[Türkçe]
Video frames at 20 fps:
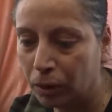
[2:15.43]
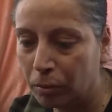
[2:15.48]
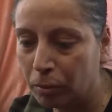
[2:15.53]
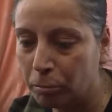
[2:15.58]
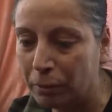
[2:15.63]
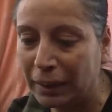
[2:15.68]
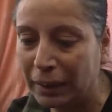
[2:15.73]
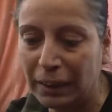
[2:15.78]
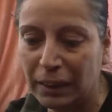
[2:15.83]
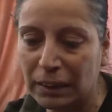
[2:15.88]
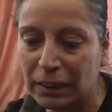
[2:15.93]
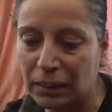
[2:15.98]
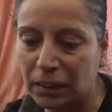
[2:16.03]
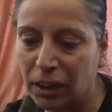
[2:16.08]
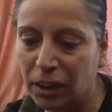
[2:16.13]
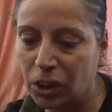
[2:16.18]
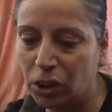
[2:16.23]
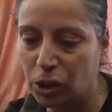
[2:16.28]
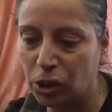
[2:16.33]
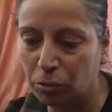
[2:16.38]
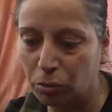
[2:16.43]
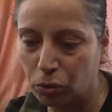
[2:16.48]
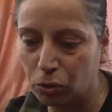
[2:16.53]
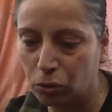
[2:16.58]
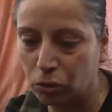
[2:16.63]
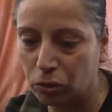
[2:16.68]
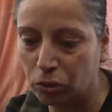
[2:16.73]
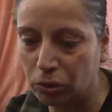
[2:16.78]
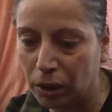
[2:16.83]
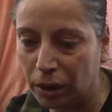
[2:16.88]
Beni eski eşim
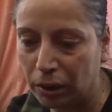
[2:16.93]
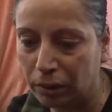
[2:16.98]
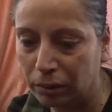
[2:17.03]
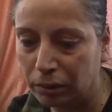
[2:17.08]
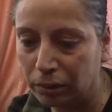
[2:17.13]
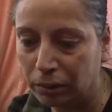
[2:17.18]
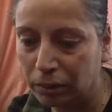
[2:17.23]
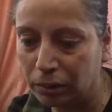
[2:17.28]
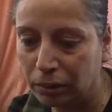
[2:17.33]
kurtardı.